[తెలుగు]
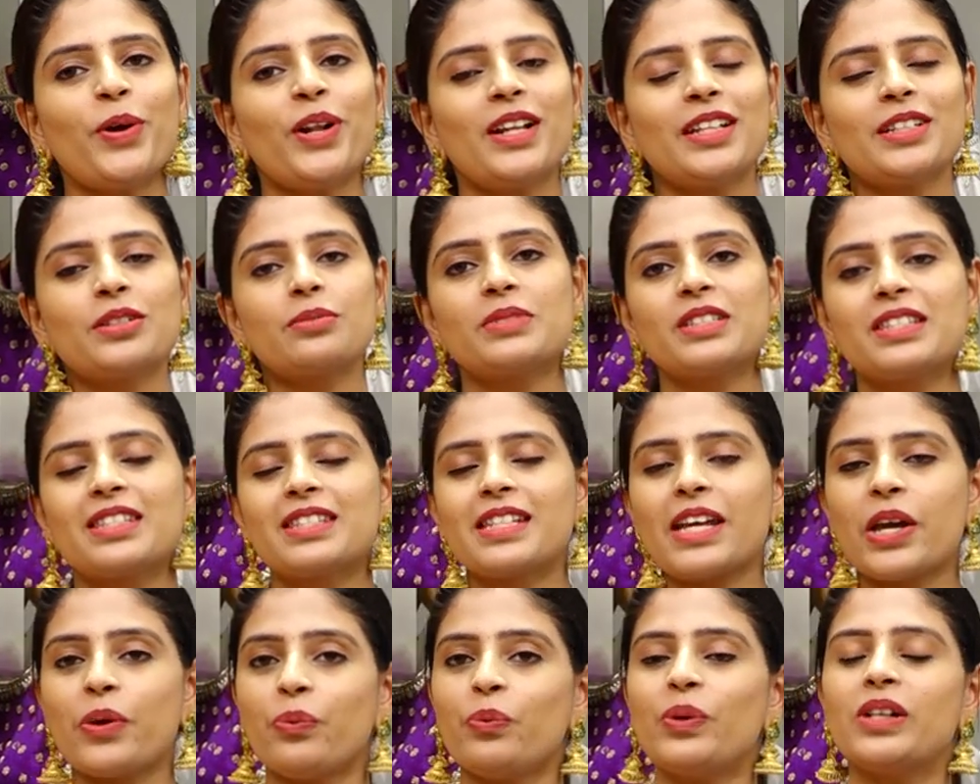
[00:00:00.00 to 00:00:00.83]
ఆల్
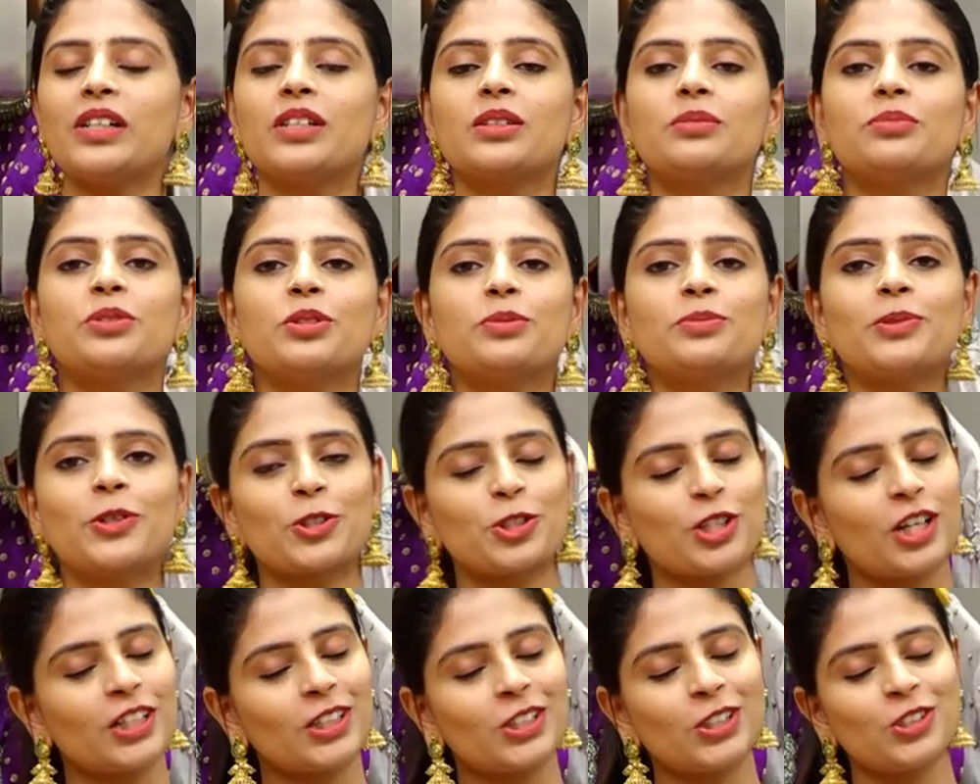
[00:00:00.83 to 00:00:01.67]
నమస్తే వెల్కమ్ టు
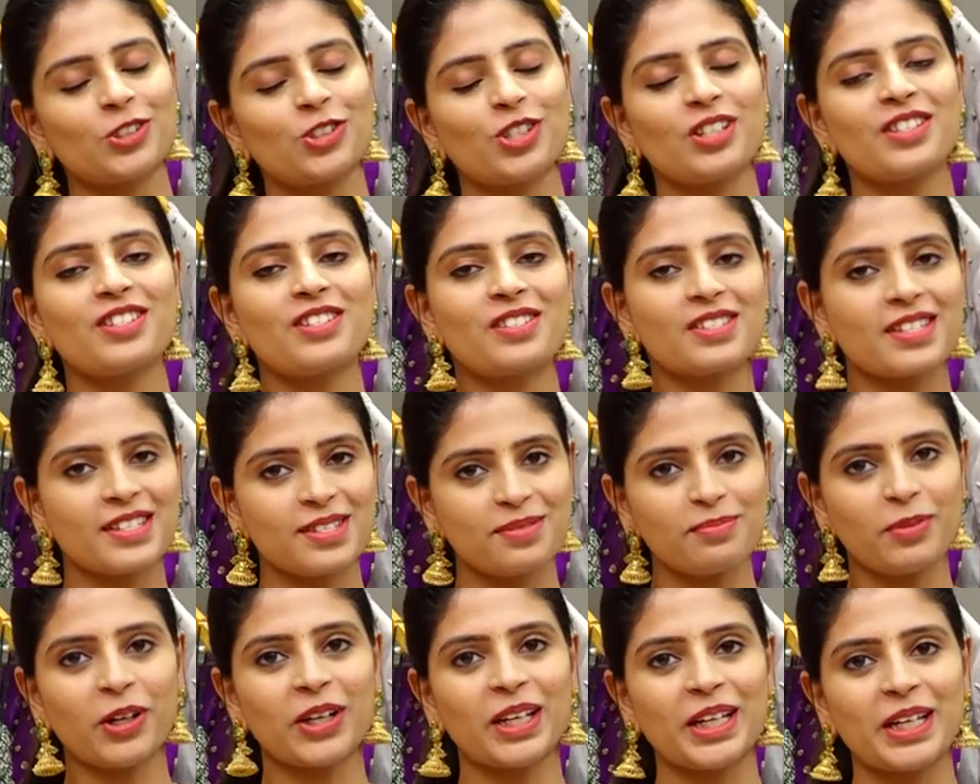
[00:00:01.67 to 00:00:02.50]
మోక్ష కౌచర్ దిస్ ఇస్
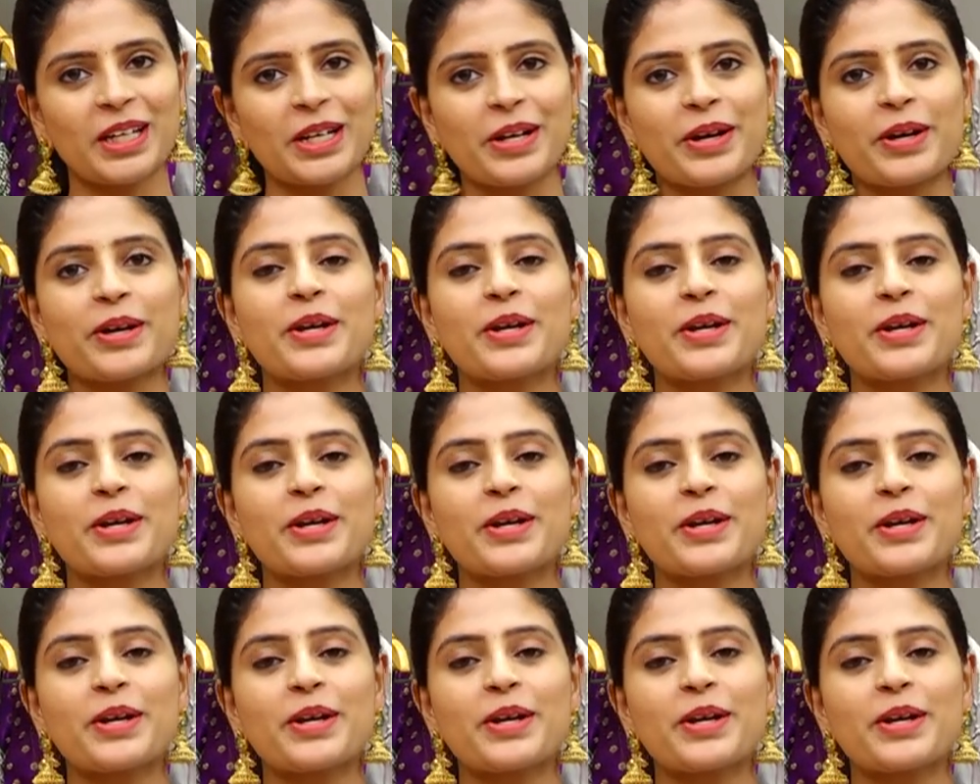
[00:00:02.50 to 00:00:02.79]
మోనిక